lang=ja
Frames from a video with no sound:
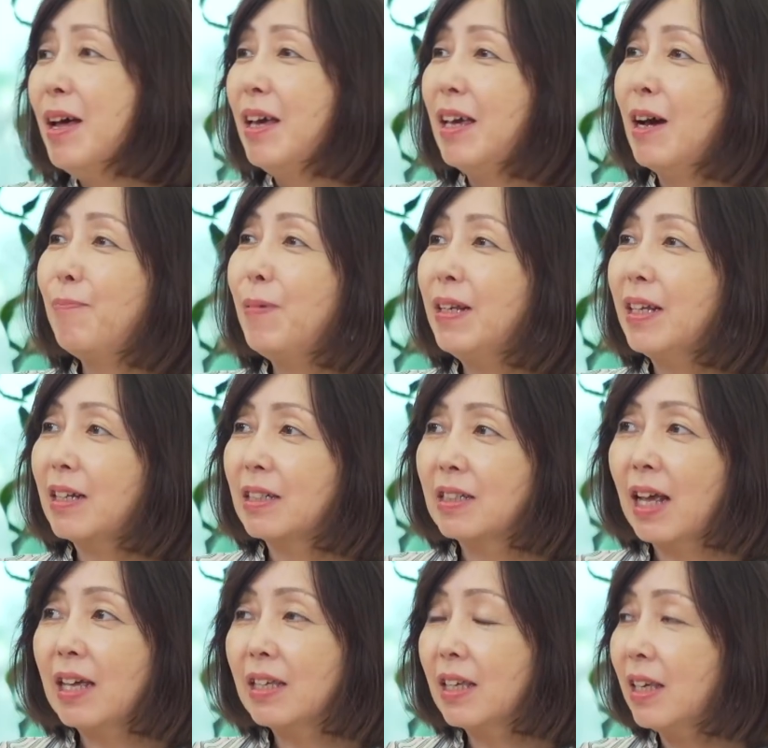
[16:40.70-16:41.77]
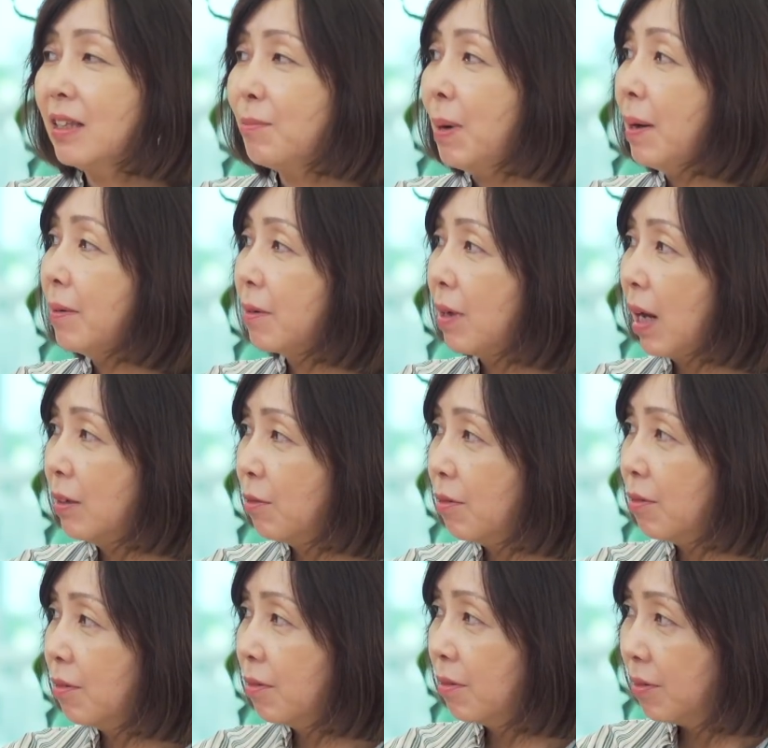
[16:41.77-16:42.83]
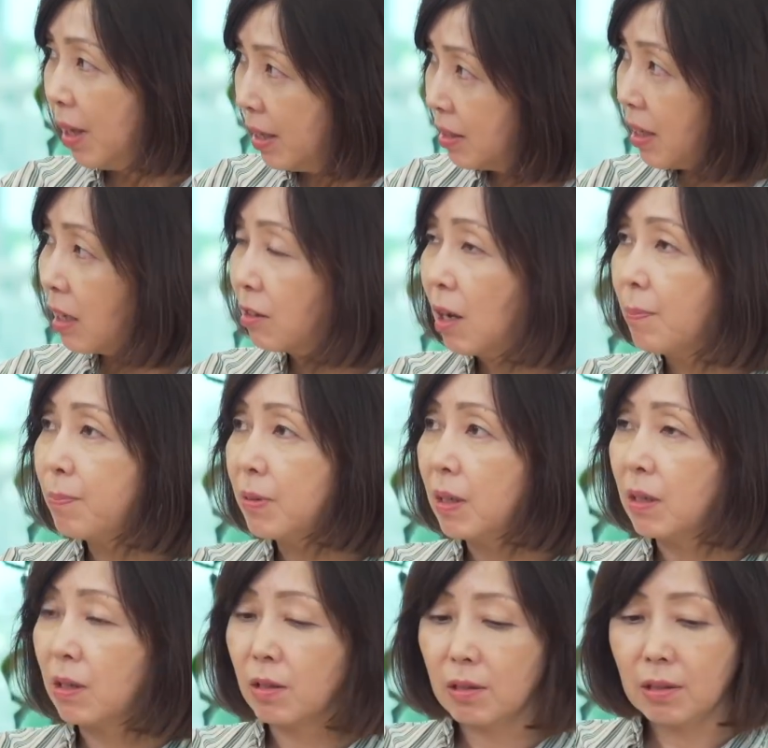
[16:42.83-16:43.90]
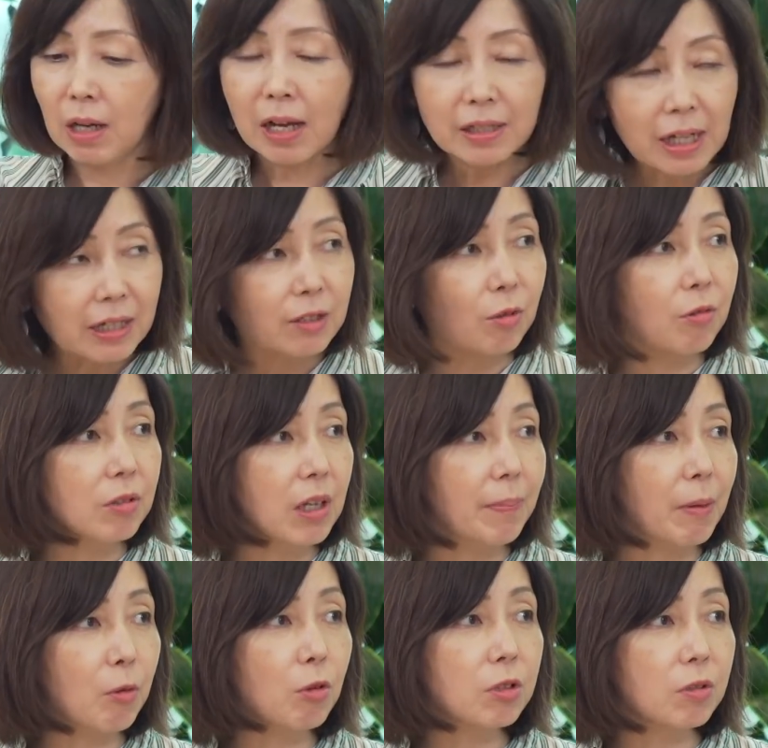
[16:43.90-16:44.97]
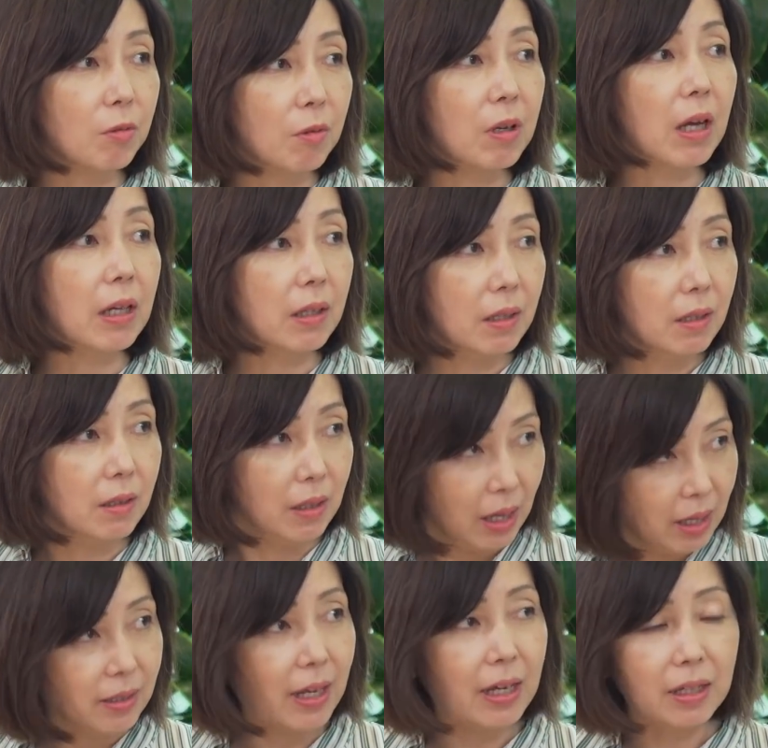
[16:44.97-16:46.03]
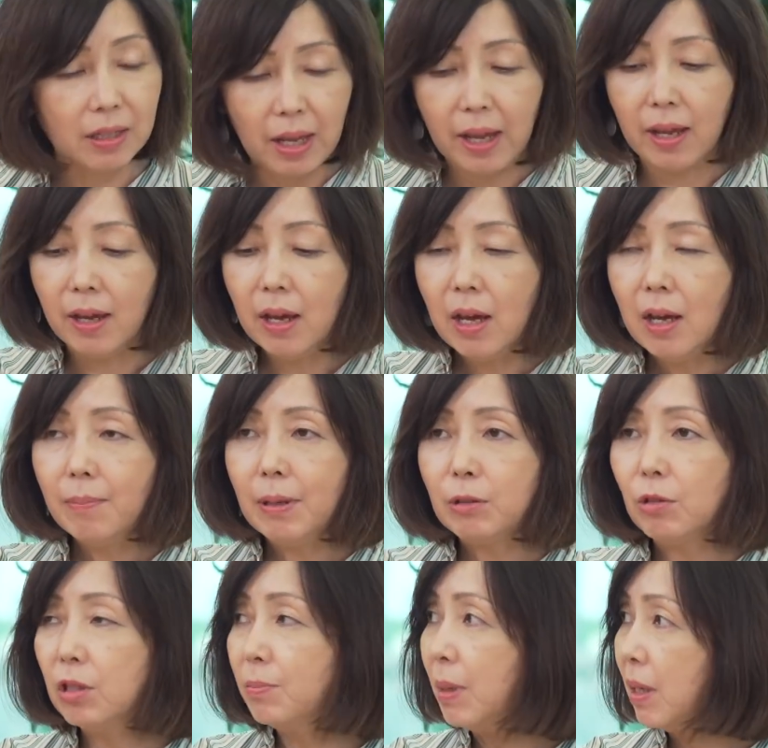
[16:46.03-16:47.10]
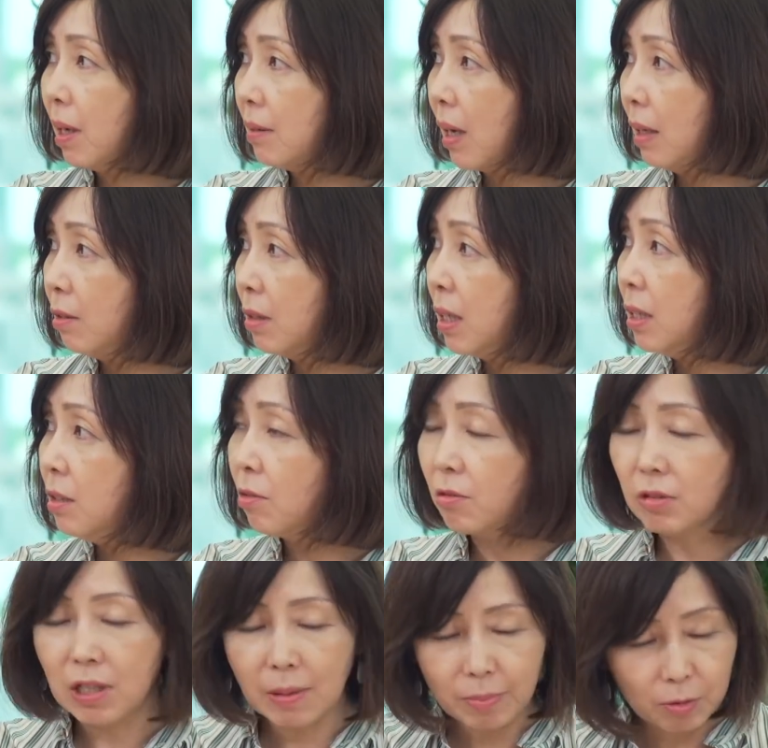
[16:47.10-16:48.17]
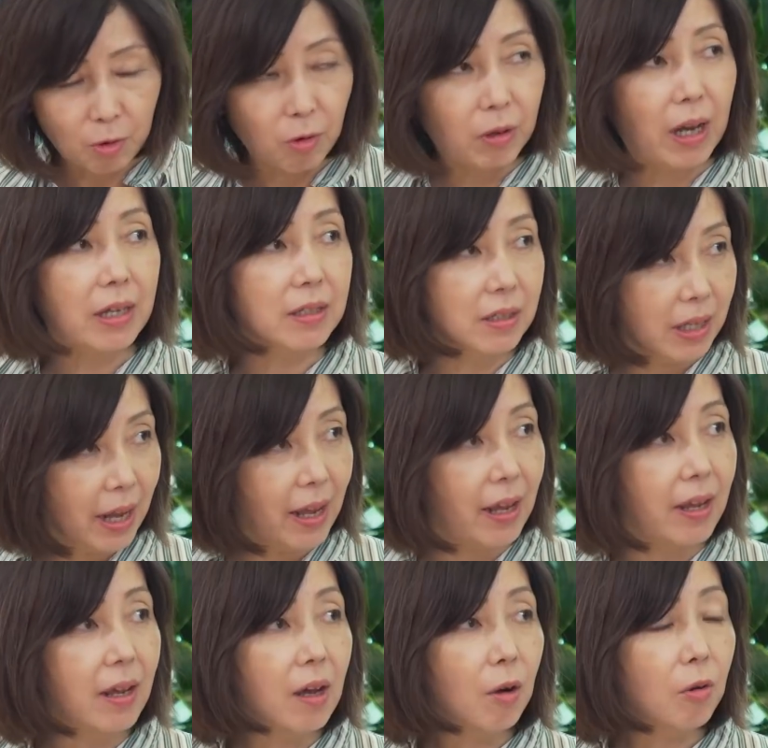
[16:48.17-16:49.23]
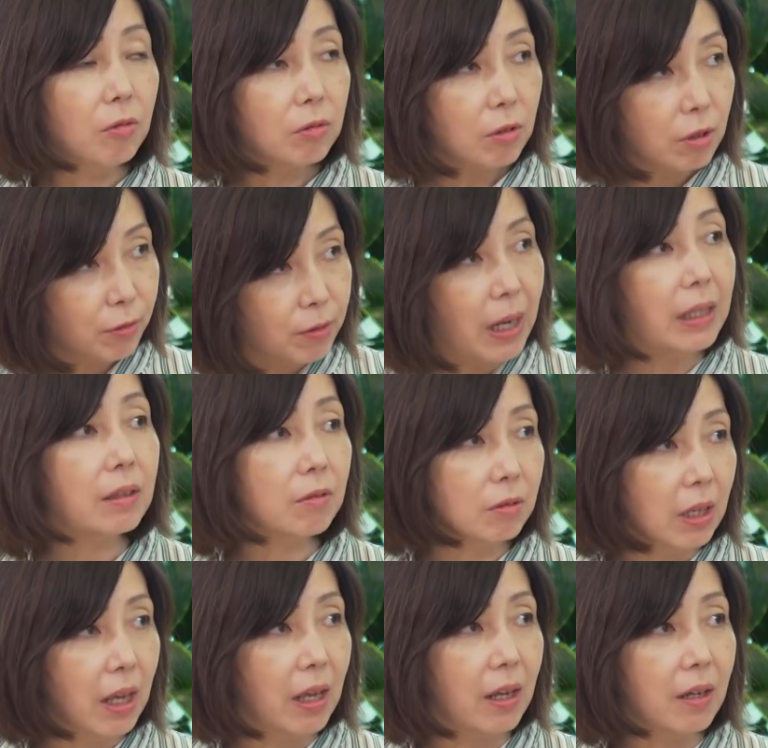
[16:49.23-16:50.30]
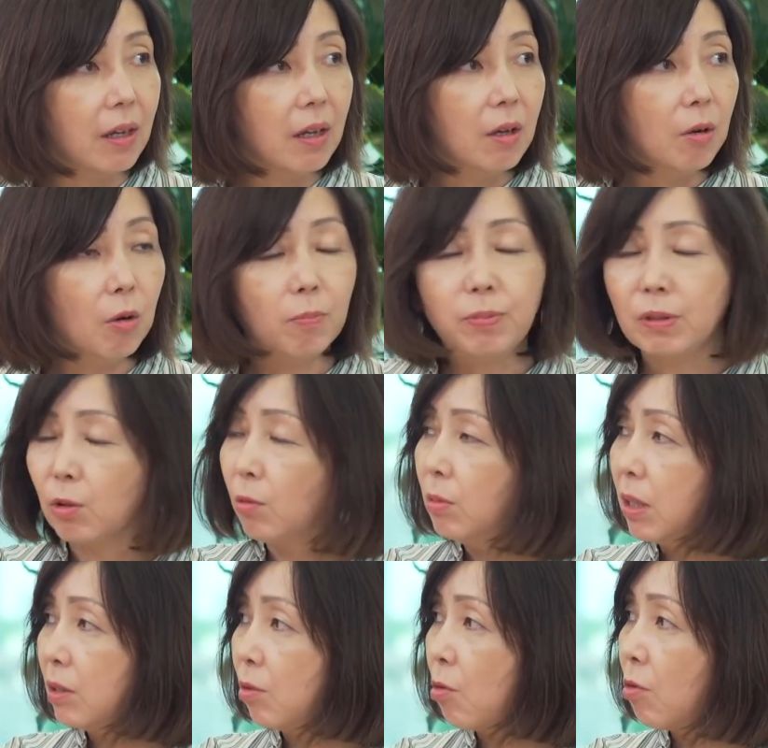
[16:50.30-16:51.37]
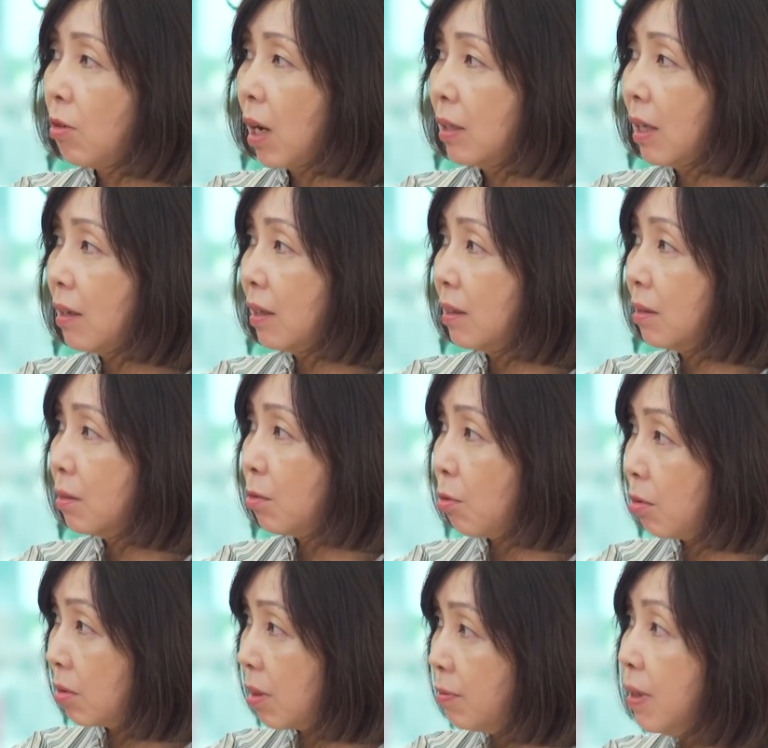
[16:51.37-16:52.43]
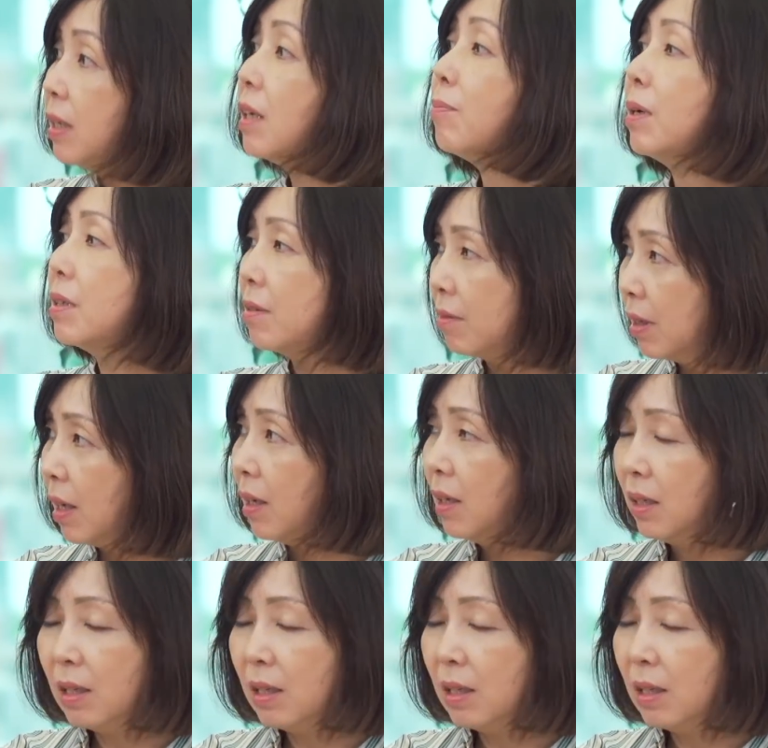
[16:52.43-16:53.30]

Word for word: やっぱりなんか最近、まああのね、スタートアップでかなりそこにやっぱコストをか、ね、割いてやっぱり取締役会の議事録を全部公開して、本当にフラットでオープンなコミュニケーションを心がけてるところって増えてますよね、うん、で